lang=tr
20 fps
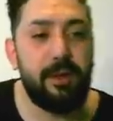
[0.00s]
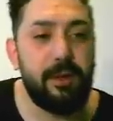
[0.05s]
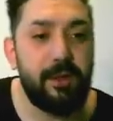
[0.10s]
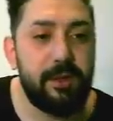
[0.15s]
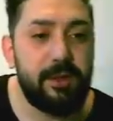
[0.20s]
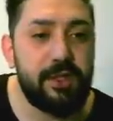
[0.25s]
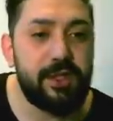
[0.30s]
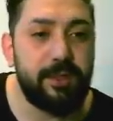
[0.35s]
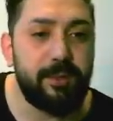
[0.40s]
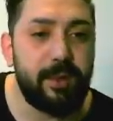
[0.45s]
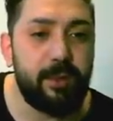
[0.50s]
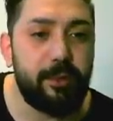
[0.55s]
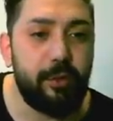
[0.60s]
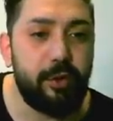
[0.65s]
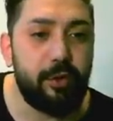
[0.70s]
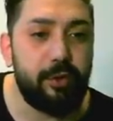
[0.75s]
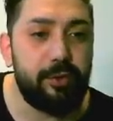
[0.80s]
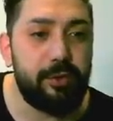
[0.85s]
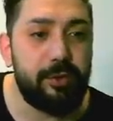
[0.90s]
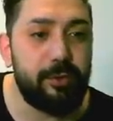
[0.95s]
Şimdi
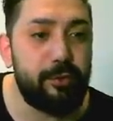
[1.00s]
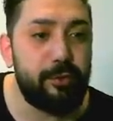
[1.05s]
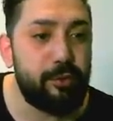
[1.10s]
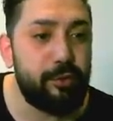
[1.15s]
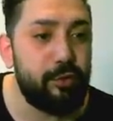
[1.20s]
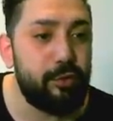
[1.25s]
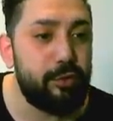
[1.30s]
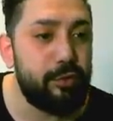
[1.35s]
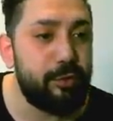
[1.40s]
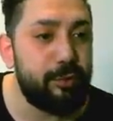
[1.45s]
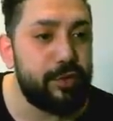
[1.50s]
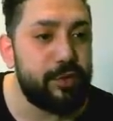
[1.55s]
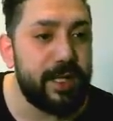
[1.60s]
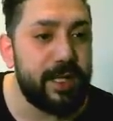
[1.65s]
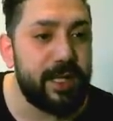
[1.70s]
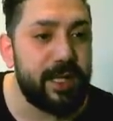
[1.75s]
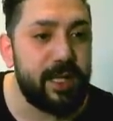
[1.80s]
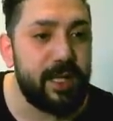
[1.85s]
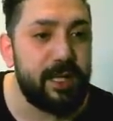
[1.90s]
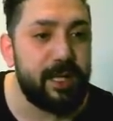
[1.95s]
günümüze
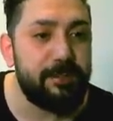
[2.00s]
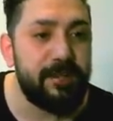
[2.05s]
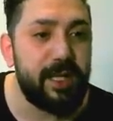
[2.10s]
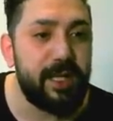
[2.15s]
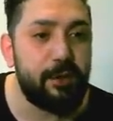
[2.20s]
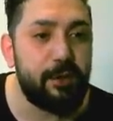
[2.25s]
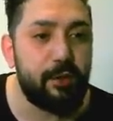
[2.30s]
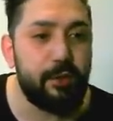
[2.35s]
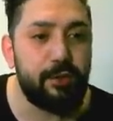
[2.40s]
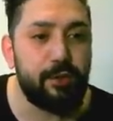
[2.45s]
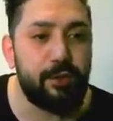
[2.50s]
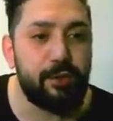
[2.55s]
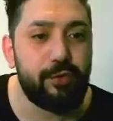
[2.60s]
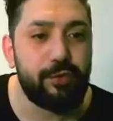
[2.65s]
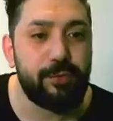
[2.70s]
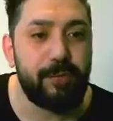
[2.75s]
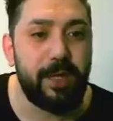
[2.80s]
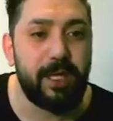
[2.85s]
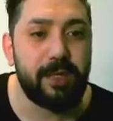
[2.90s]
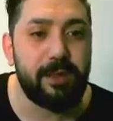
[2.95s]
gelelim ne görüyoruz?
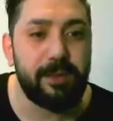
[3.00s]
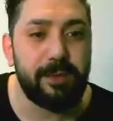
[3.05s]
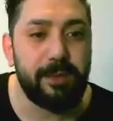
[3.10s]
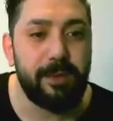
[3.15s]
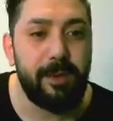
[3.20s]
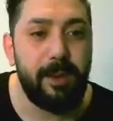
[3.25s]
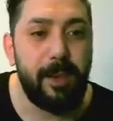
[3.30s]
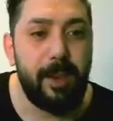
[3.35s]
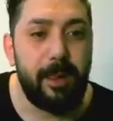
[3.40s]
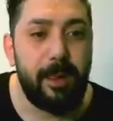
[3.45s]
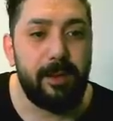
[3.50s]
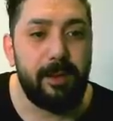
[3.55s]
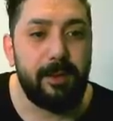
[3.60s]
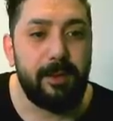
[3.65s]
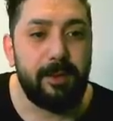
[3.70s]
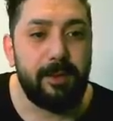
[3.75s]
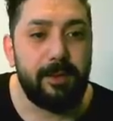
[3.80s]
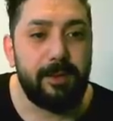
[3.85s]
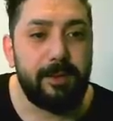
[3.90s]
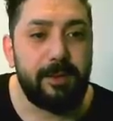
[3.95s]
Bakın.
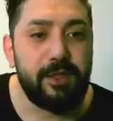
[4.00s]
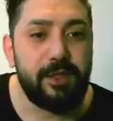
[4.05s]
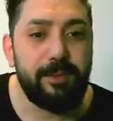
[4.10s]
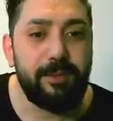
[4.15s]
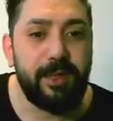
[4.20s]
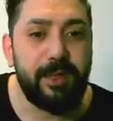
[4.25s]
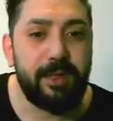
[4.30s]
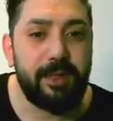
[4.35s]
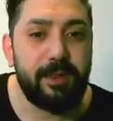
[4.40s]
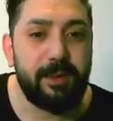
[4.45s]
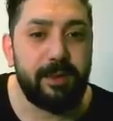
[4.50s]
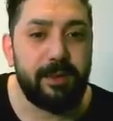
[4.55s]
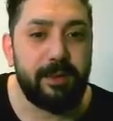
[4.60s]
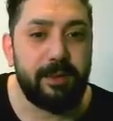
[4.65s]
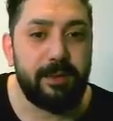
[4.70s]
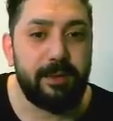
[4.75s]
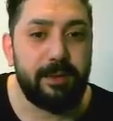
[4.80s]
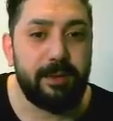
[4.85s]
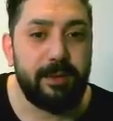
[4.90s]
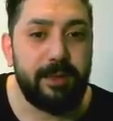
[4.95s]
Şimdi
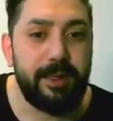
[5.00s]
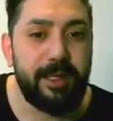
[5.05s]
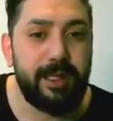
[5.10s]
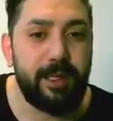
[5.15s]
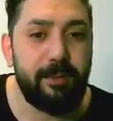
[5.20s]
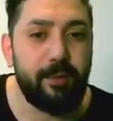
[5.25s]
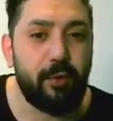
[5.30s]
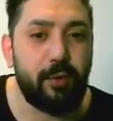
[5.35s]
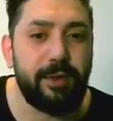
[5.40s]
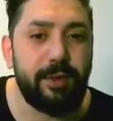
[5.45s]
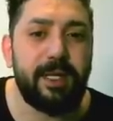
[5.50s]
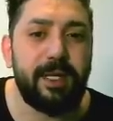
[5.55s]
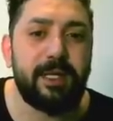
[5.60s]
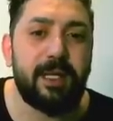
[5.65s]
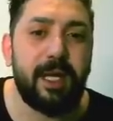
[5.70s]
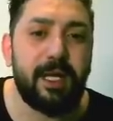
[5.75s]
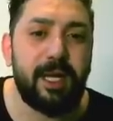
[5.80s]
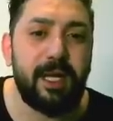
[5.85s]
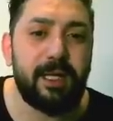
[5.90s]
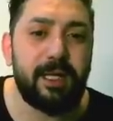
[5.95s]
2017
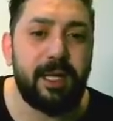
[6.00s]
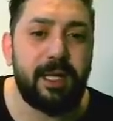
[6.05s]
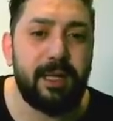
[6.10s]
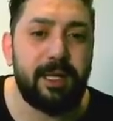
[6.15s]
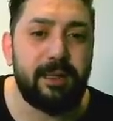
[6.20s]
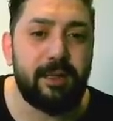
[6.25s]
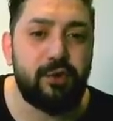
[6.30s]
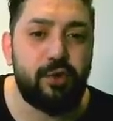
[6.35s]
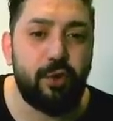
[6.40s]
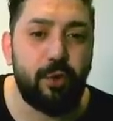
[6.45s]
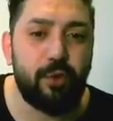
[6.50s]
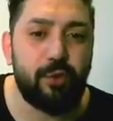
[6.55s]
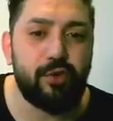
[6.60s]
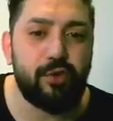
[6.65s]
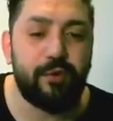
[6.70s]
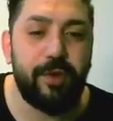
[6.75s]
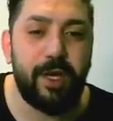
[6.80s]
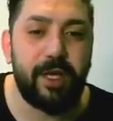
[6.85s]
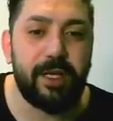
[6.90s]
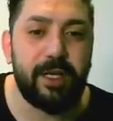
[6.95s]
Aralık ayında
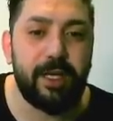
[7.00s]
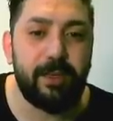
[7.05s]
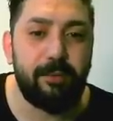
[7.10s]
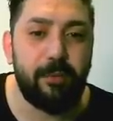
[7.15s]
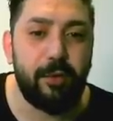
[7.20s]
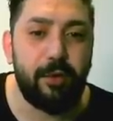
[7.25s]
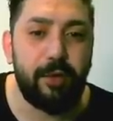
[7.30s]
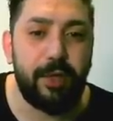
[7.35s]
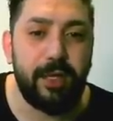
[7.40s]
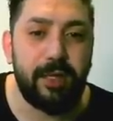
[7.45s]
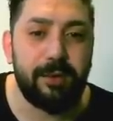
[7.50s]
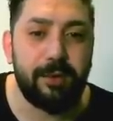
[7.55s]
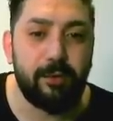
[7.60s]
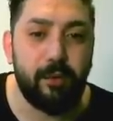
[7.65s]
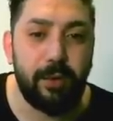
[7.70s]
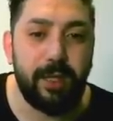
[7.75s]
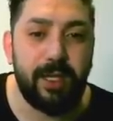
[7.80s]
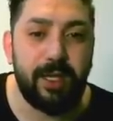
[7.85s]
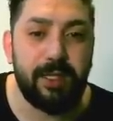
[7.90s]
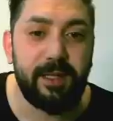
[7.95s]
çöküş varken böyle
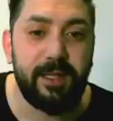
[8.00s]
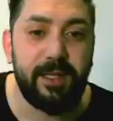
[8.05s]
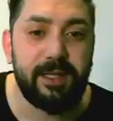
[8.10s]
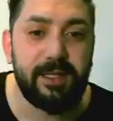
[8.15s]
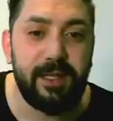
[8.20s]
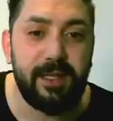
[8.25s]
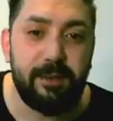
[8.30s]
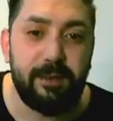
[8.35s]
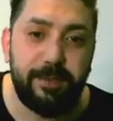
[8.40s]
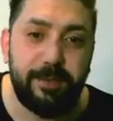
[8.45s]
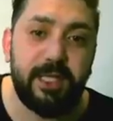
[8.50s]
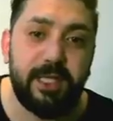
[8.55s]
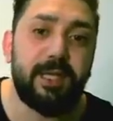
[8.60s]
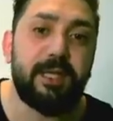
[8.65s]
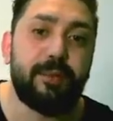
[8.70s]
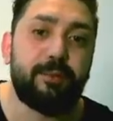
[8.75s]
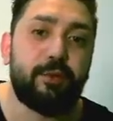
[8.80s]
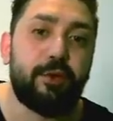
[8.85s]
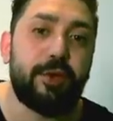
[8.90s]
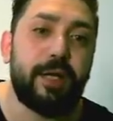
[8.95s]
dolar endeksi
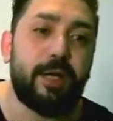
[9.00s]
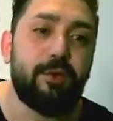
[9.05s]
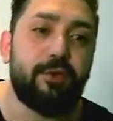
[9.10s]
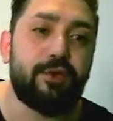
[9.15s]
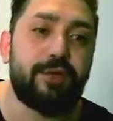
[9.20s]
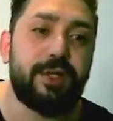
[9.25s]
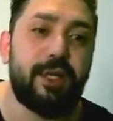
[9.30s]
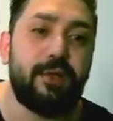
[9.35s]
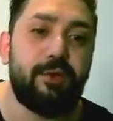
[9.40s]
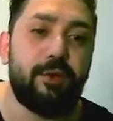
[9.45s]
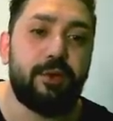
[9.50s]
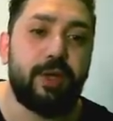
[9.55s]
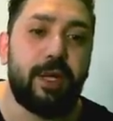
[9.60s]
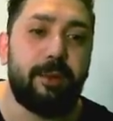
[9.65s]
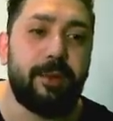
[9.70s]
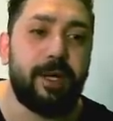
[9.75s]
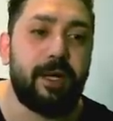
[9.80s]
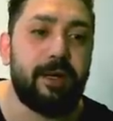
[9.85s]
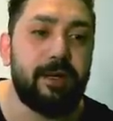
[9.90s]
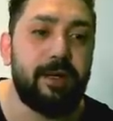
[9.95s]
kriptolar yükseliyordu
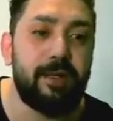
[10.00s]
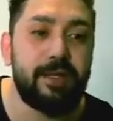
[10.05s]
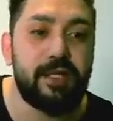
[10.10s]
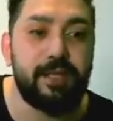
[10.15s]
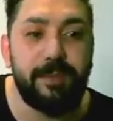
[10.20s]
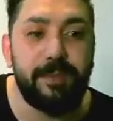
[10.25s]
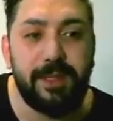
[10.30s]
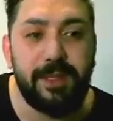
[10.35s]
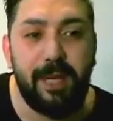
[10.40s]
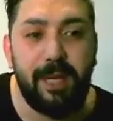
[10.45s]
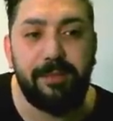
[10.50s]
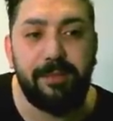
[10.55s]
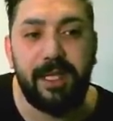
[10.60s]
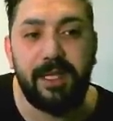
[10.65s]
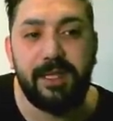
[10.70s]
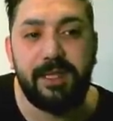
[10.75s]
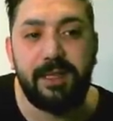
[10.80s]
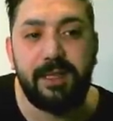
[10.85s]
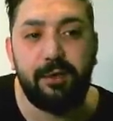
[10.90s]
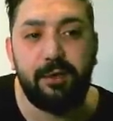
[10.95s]
ama şimdi tam
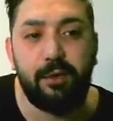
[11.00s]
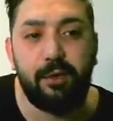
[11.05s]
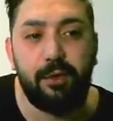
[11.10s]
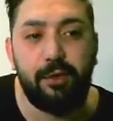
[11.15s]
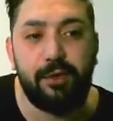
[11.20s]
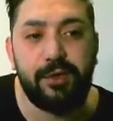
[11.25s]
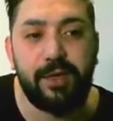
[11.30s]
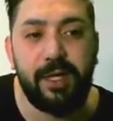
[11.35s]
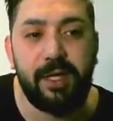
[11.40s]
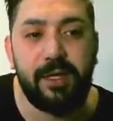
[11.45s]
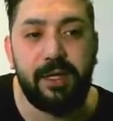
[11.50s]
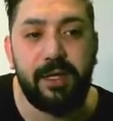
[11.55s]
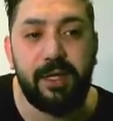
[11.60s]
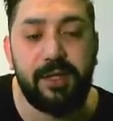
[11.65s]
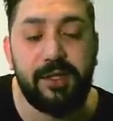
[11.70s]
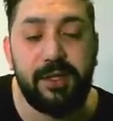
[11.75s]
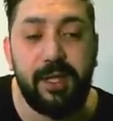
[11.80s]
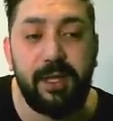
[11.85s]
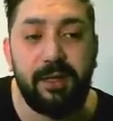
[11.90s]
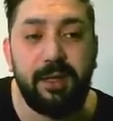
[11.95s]
tersini görüyoruz
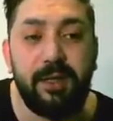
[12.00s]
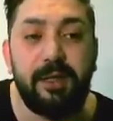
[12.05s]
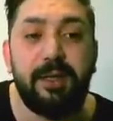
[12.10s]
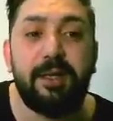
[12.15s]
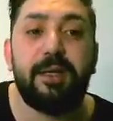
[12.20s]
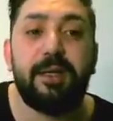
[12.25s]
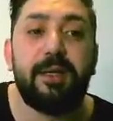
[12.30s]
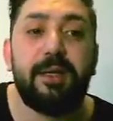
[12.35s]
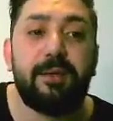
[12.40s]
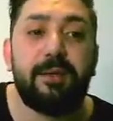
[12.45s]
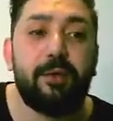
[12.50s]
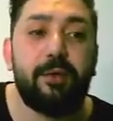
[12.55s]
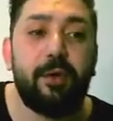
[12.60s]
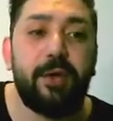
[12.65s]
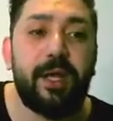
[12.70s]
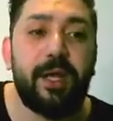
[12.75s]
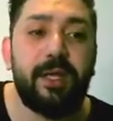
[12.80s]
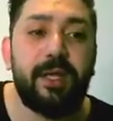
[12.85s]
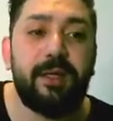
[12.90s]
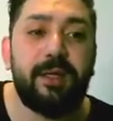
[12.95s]
arkadaşlar.
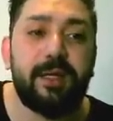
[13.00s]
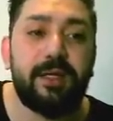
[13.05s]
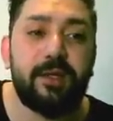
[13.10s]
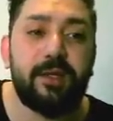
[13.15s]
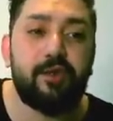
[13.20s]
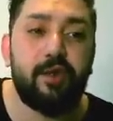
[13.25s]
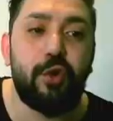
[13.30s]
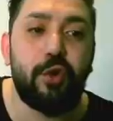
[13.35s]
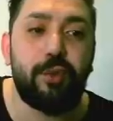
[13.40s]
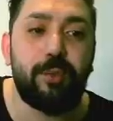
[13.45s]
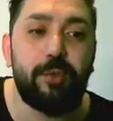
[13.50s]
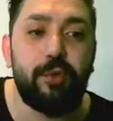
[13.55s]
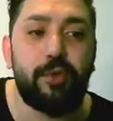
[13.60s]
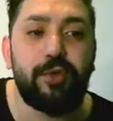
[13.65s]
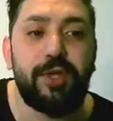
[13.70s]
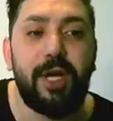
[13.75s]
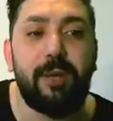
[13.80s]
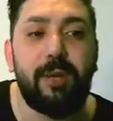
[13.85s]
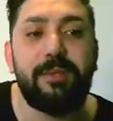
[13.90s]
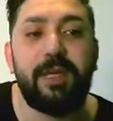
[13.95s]
Dolar endeksi çökmüyor
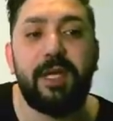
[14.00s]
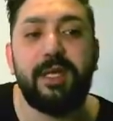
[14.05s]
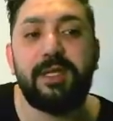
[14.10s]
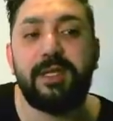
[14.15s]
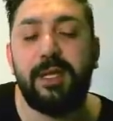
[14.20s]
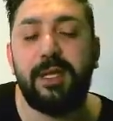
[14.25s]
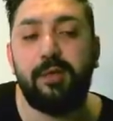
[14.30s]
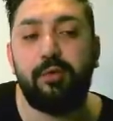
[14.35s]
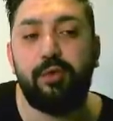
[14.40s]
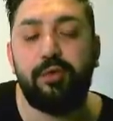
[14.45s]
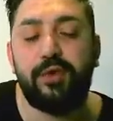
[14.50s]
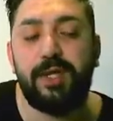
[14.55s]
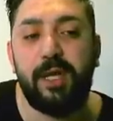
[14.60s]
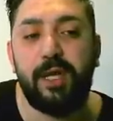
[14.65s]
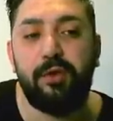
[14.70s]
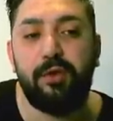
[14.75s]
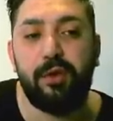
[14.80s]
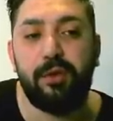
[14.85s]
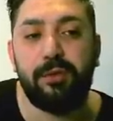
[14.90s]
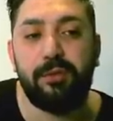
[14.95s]
tam tersine
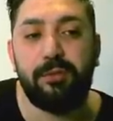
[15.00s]
yükseliyor.